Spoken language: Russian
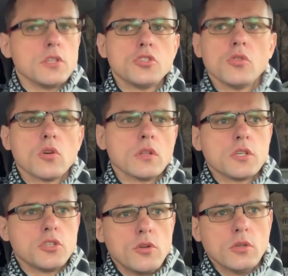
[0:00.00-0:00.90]
еще около
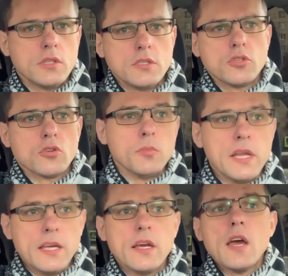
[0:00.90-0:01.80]
4000
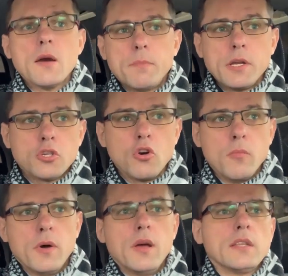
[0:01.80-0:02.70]
рублей. Причем,
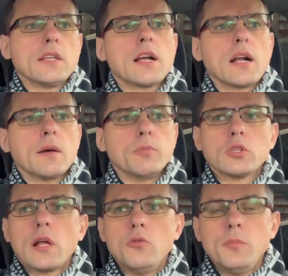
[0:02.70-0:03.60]
так как капот
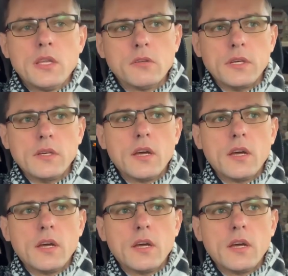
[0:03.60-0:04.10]
алюминиевый,